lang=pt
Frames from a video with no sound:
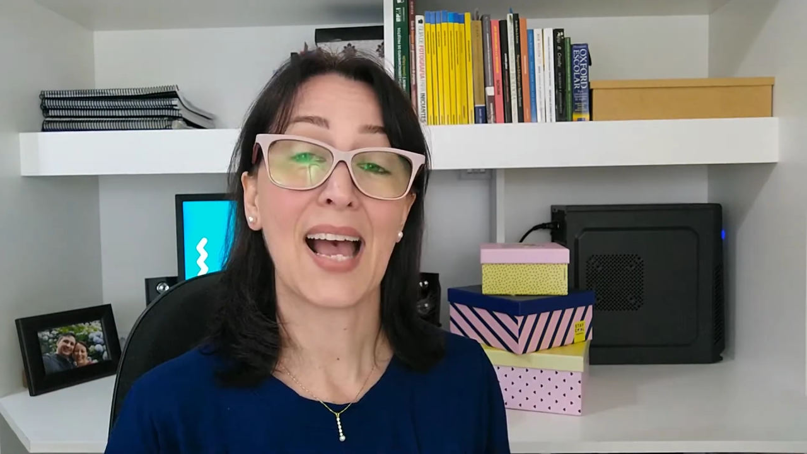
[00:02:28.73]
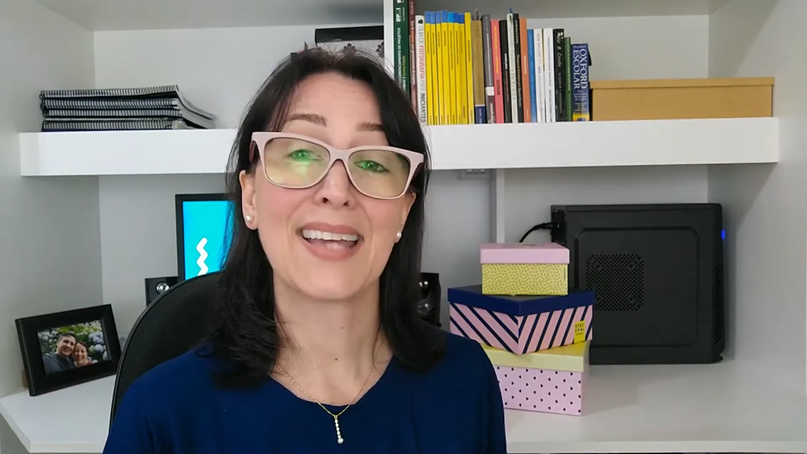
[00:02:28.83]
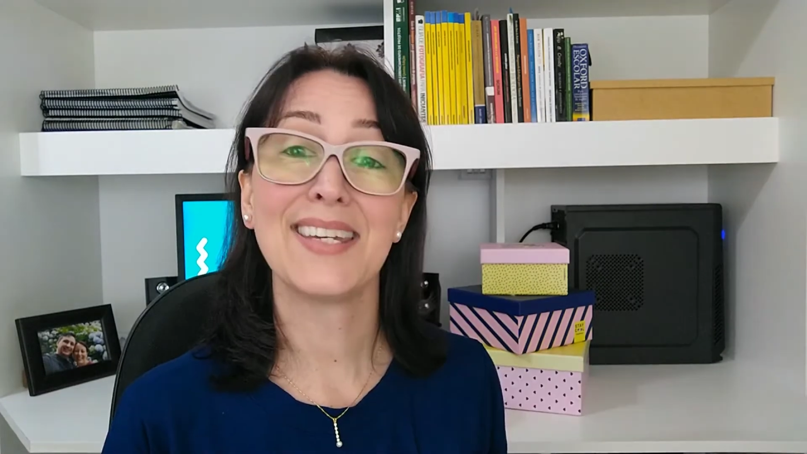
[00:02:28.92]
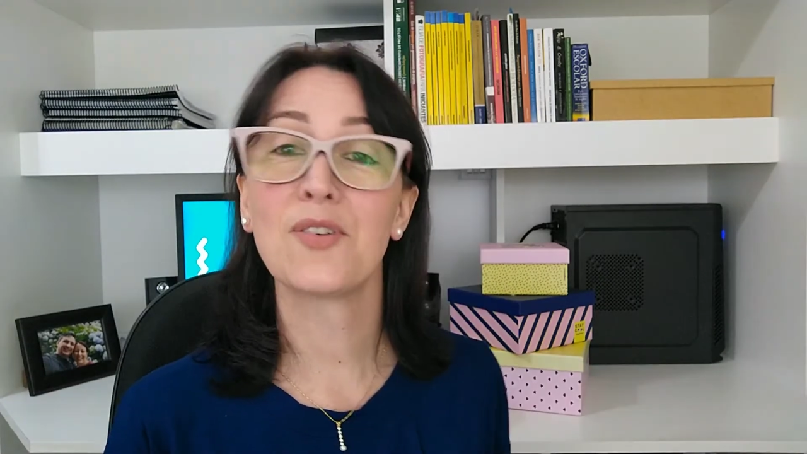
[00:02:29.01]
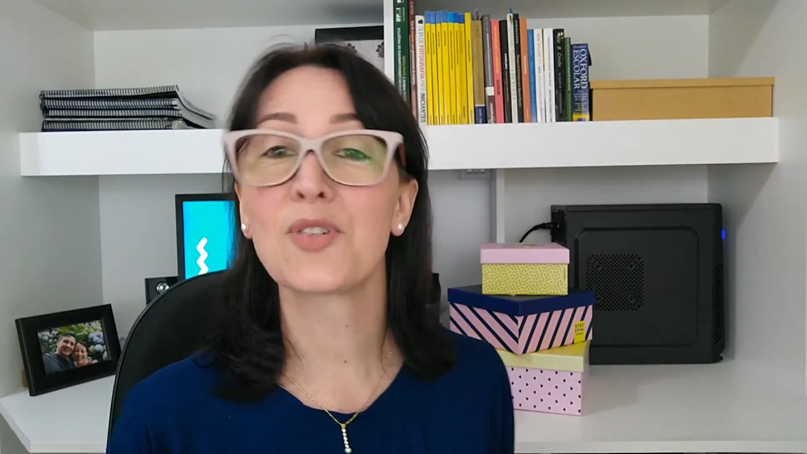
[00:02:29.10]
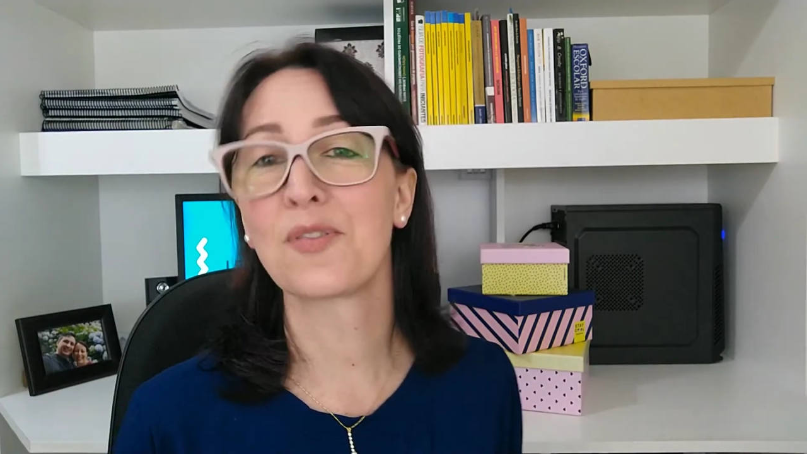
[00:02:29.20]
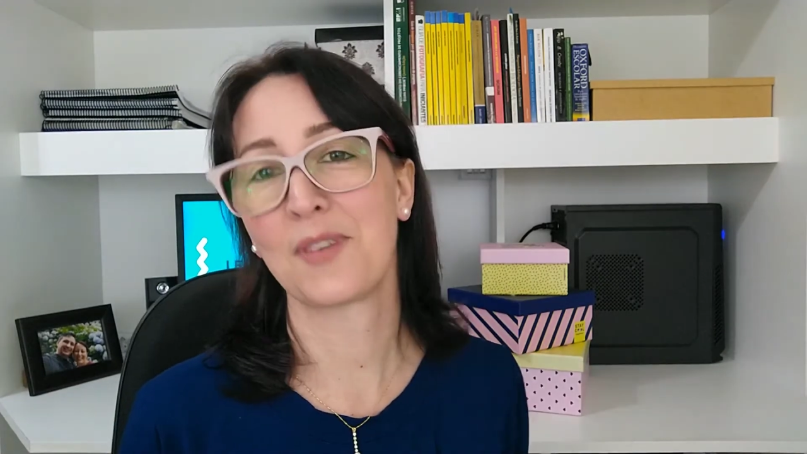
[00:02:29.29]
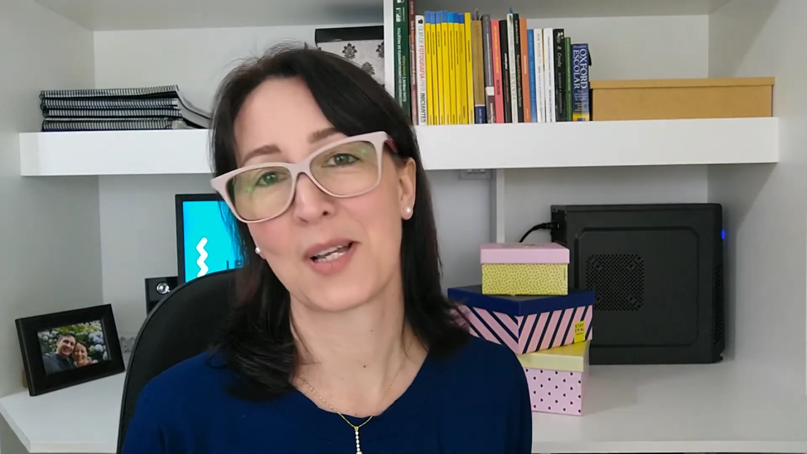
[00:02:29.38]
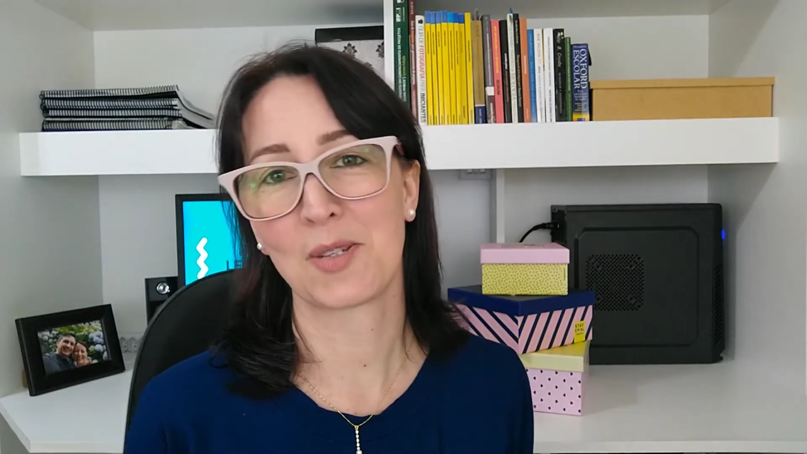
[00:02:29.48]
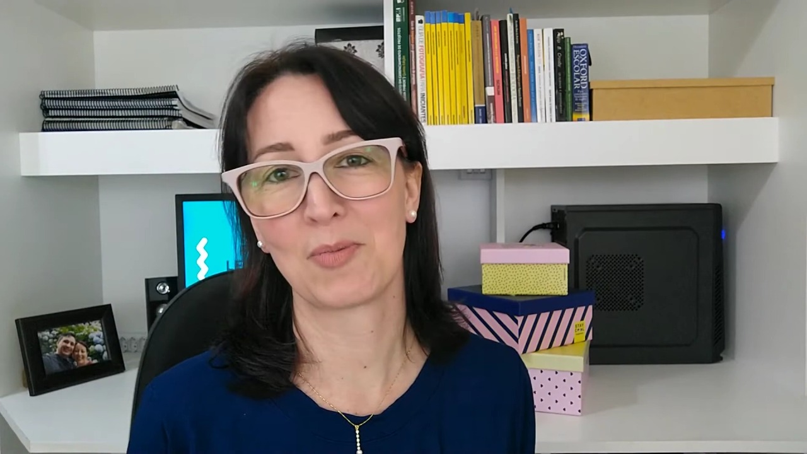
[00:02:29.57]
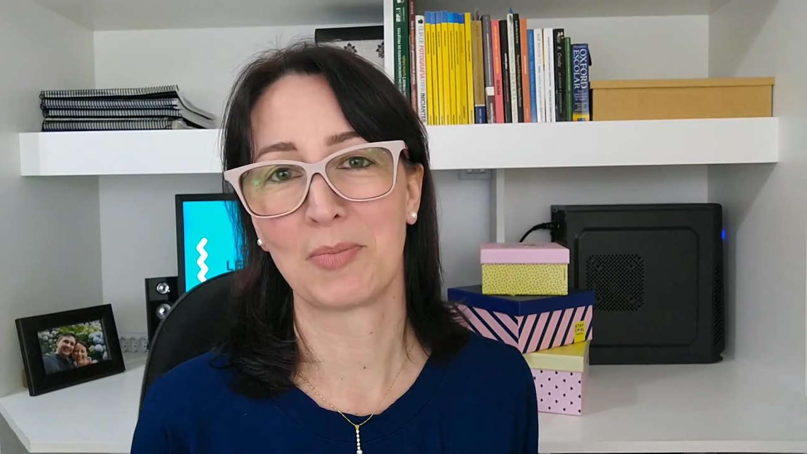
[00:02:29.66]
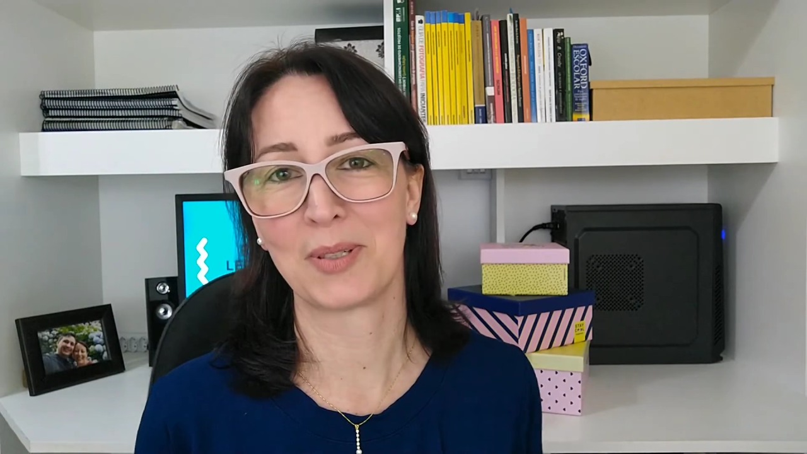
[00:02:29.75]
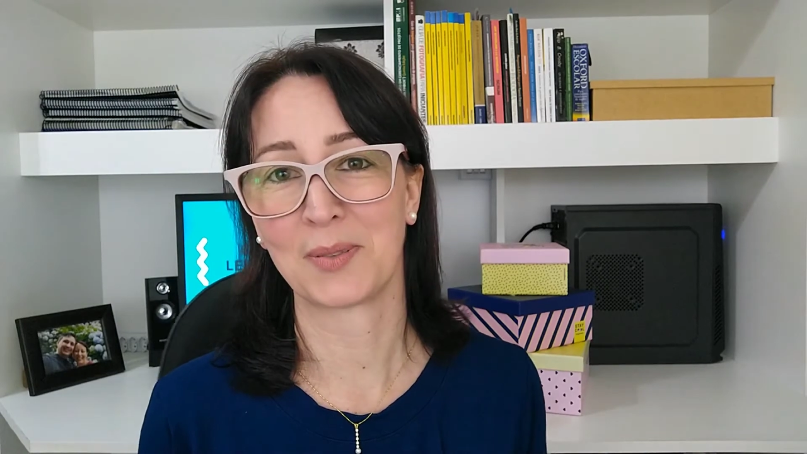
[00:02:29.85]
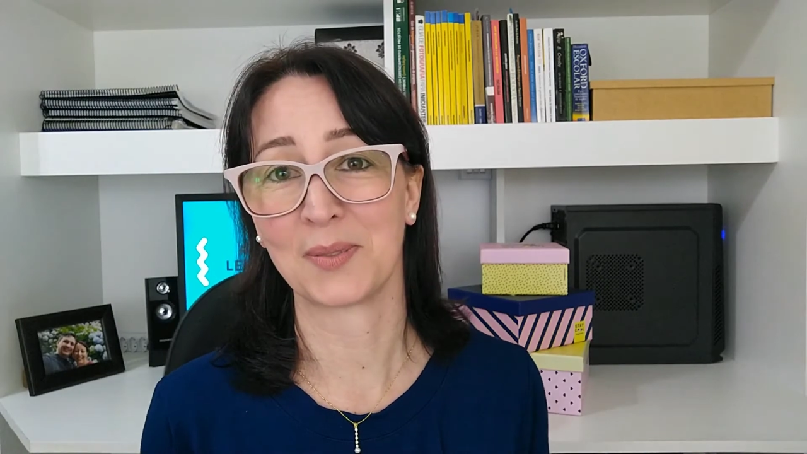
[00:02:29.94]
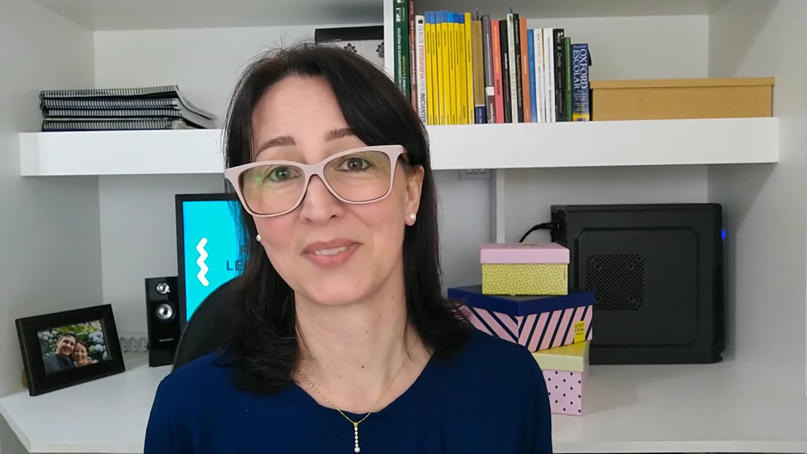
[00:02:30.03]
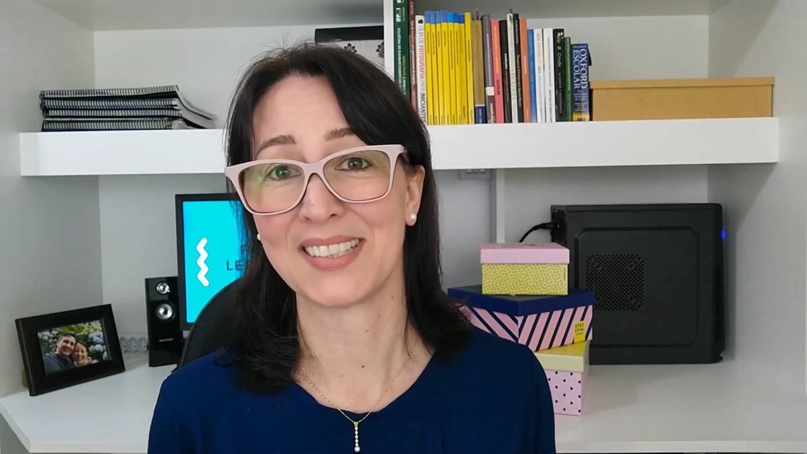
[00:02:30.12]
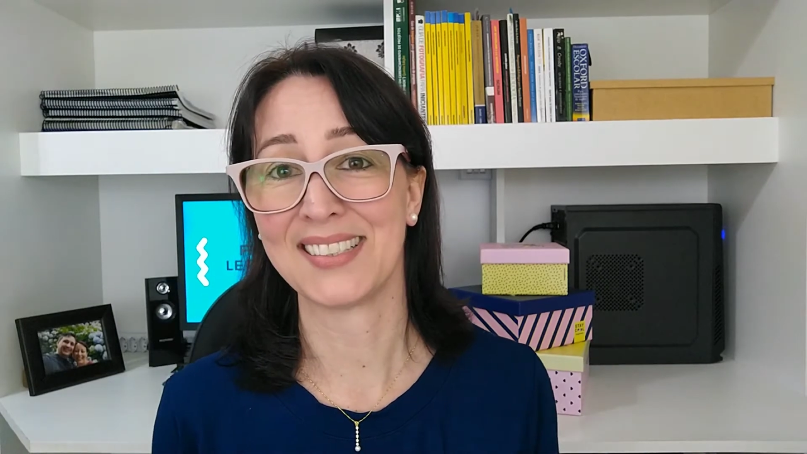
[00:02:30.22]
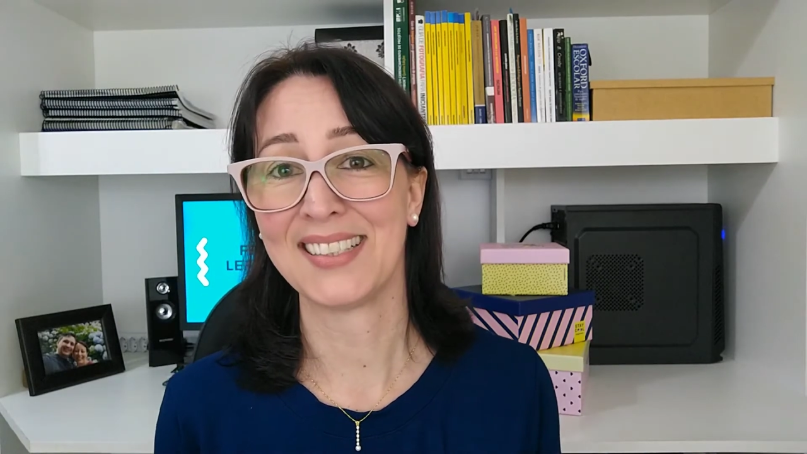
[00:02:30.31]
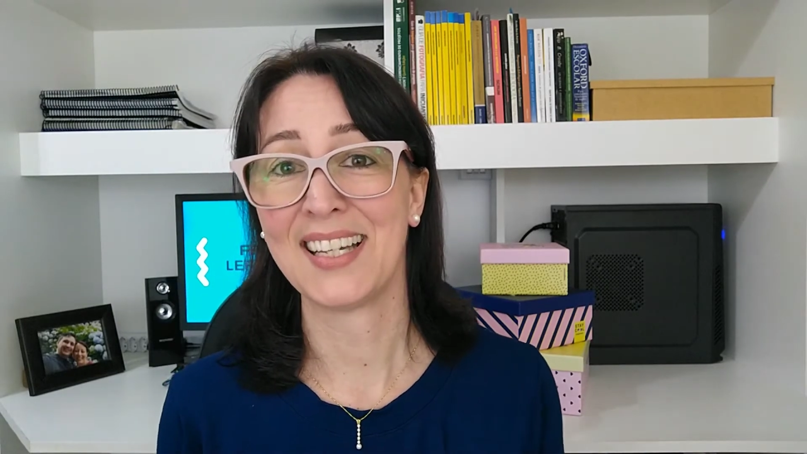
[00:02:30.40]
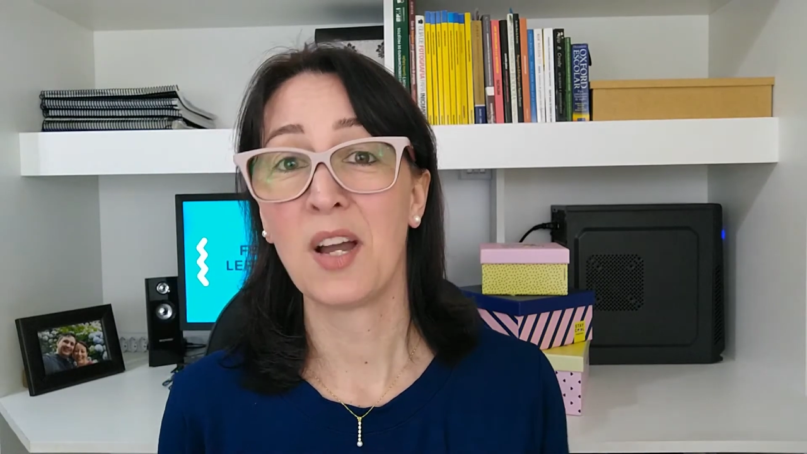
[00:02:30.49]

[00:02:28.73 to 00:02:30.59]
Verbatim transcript: Aí eu te faço uma pergunta: